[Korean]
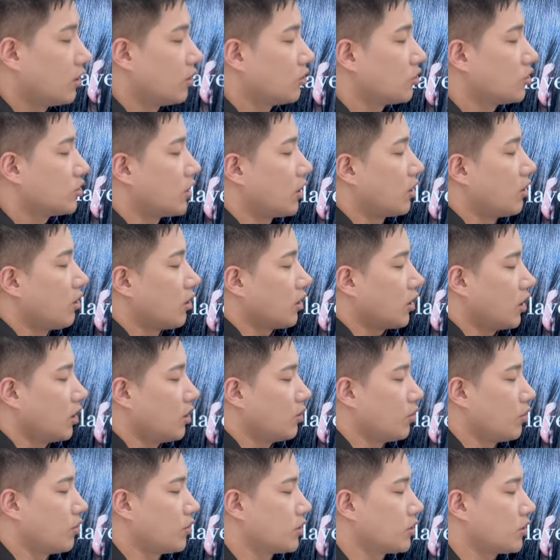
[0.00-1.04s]
두상 꺾이는
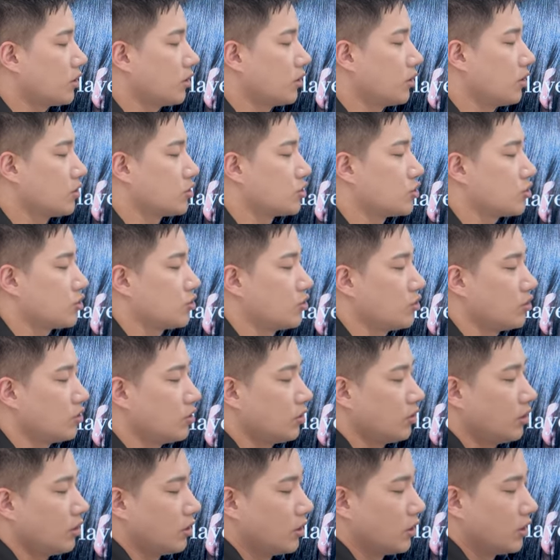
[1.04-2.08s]
부분에서
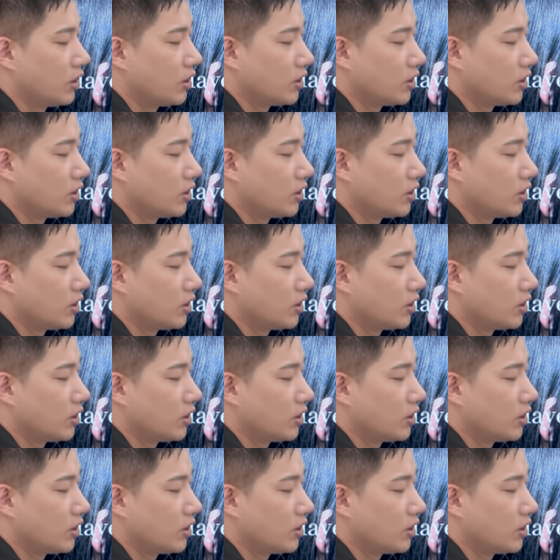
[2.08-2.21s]
끊어주고